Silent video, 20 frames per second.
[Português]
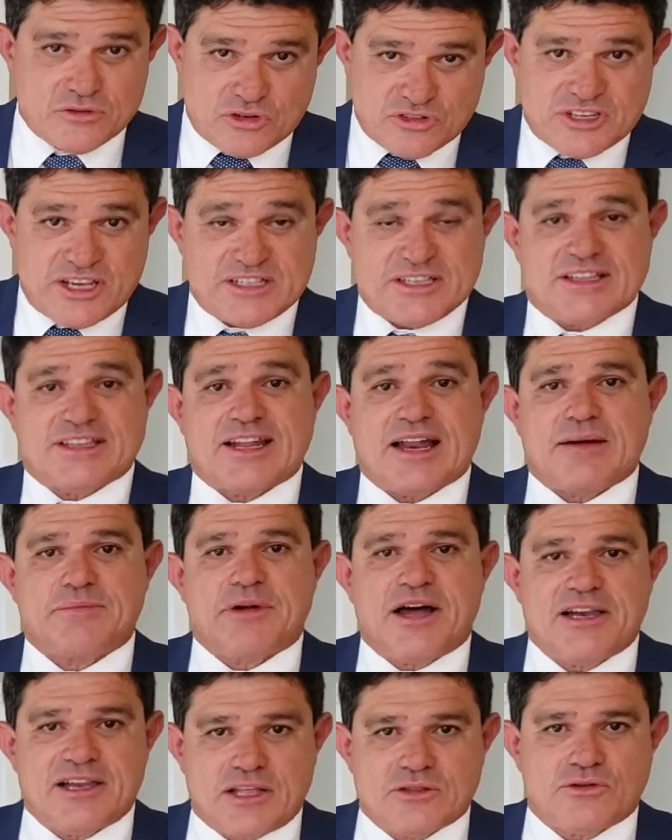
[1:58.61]
ou seja,
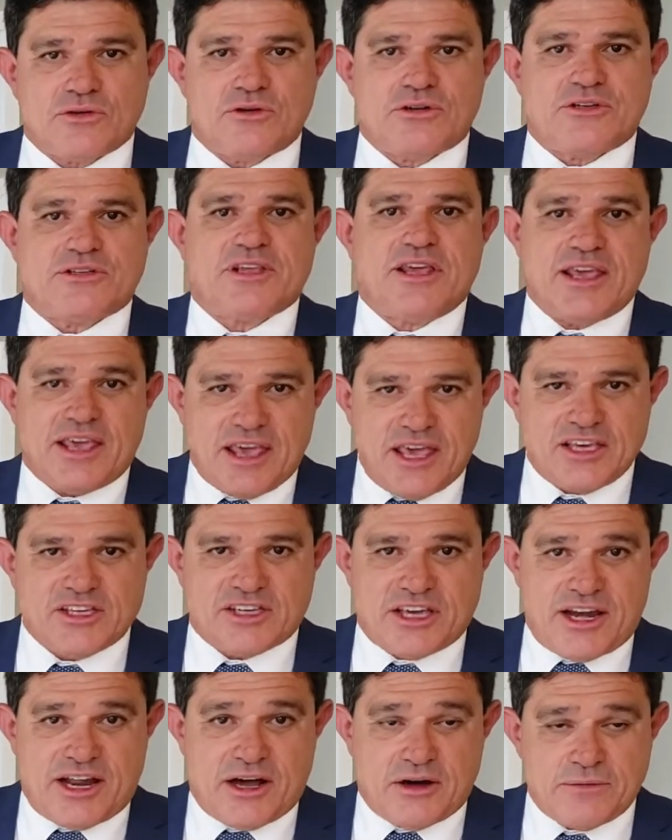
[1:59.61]
trabalhadores em
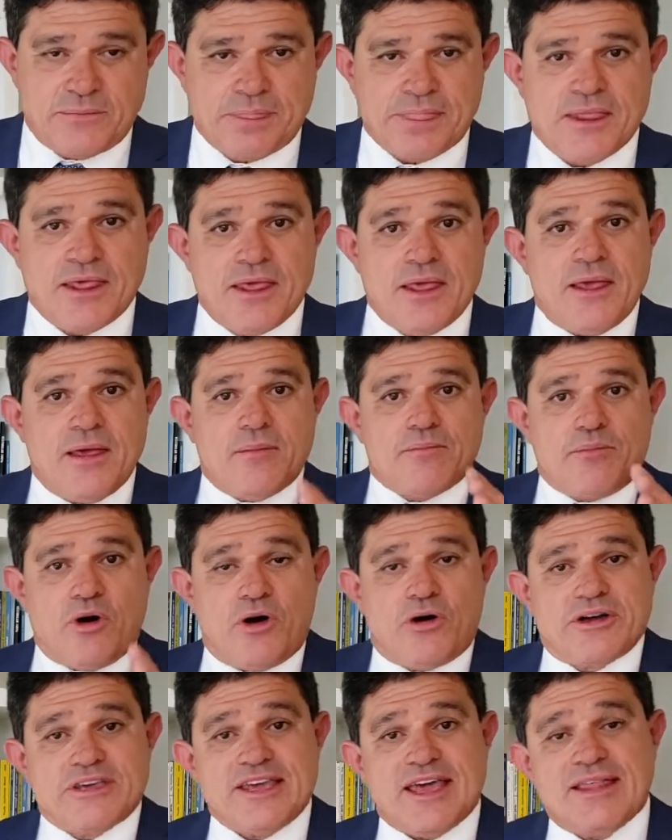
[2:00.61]
geral.
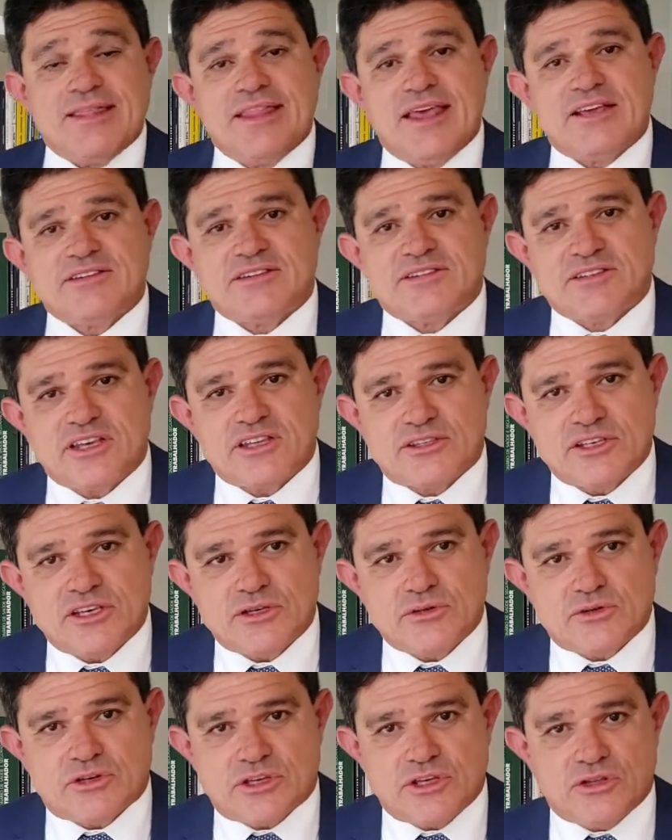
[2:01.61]
Bom, e é nesse
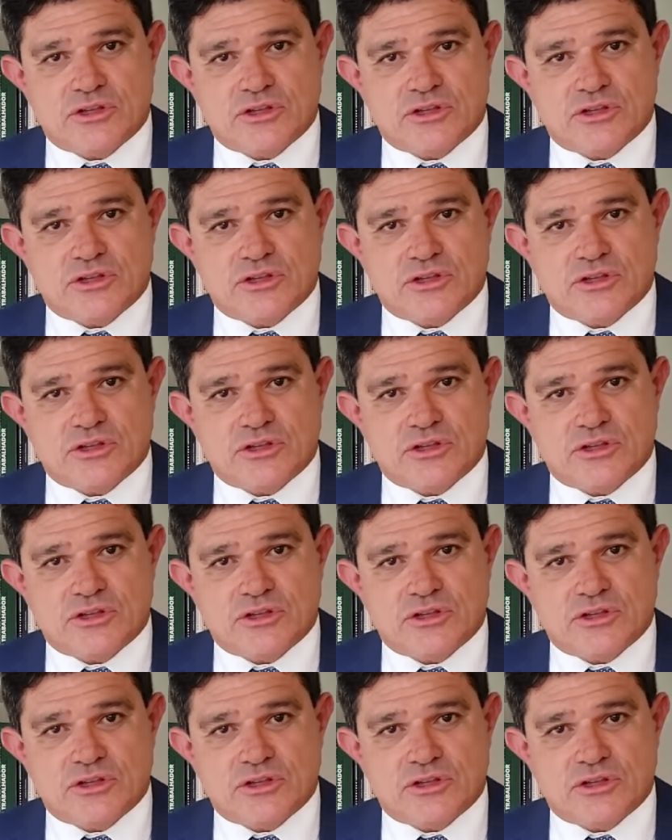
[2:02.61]
sentido que